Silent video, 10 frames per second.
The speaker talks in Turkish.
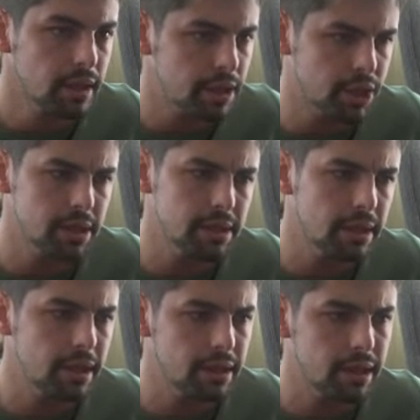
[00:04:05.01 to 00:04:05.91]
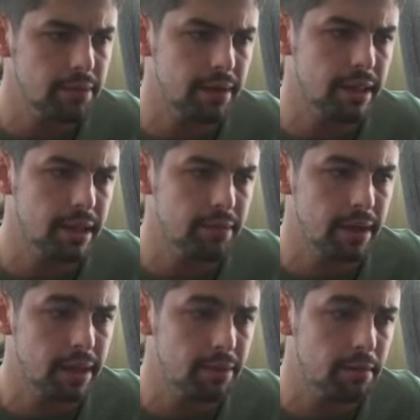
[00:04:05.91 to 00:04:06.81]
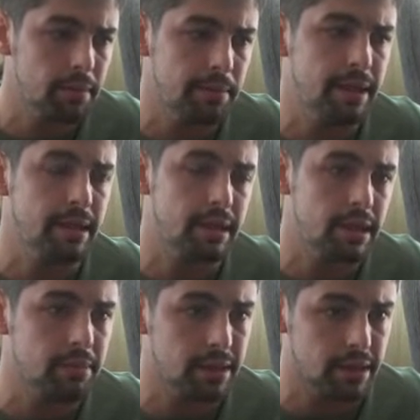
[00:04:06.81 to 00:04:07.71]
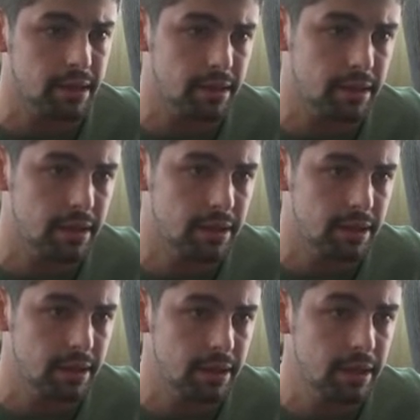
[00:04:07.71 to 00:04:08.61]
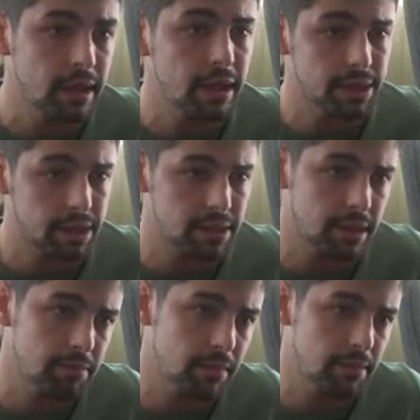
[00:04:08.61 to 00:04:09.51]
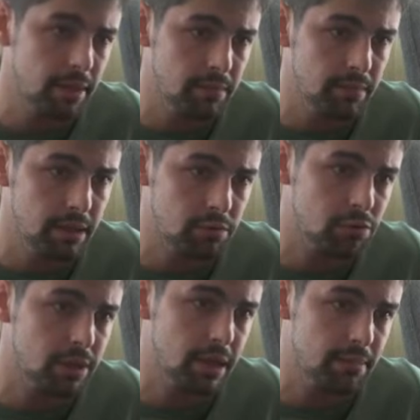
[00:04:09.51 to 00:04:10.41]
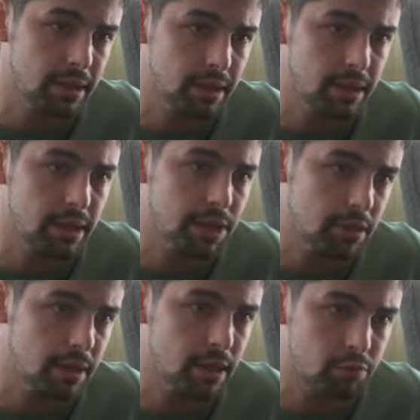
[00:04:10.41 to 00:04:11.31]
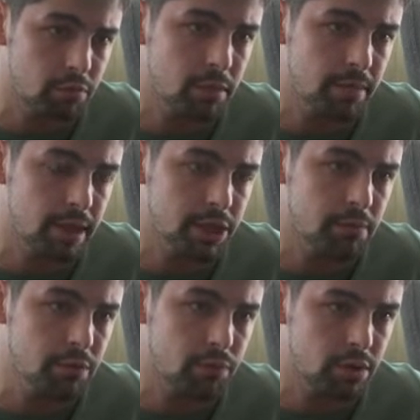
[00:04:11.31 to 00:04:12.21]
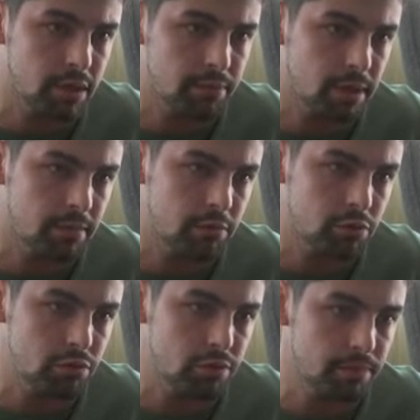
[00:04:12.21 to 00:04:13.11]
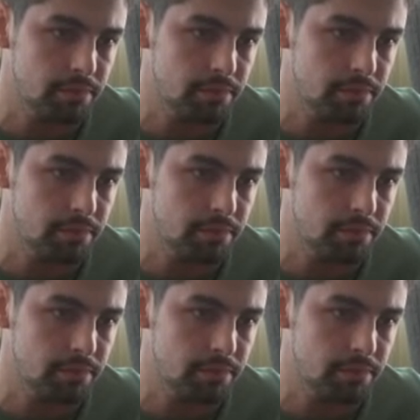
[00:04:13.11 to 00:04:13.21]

Şahısları aldılar, ifadelerini verdiler ve birbirlerini tanımadıklarını iddia ettiler. Şahısların benim elimde sosyal medyada, açık platformda paylaşılmış fotoğrafları mevcut.